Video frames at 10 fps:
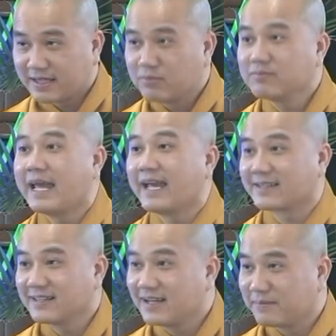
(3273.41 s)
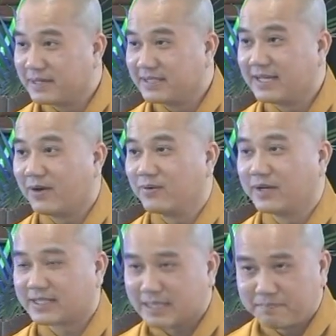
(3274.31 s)
trong đèn tức là bình
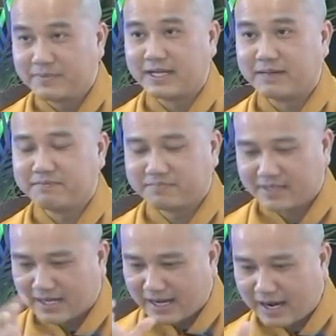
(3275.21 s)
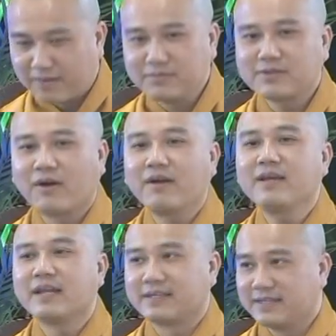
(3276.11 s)
dầu là tâm niệm, ống
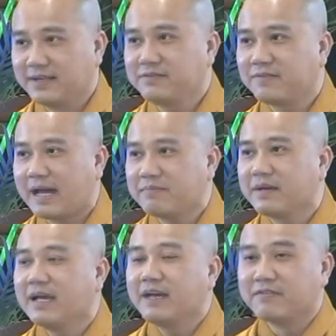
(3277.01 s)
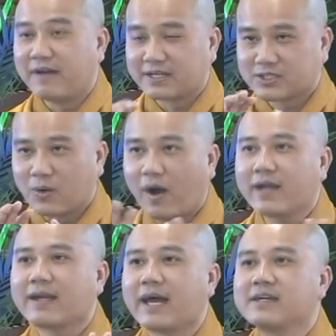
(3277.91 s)
khói là giới pháp, và
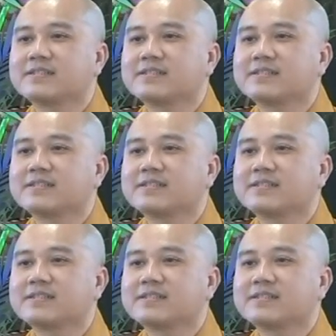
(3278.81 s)
tỏa ra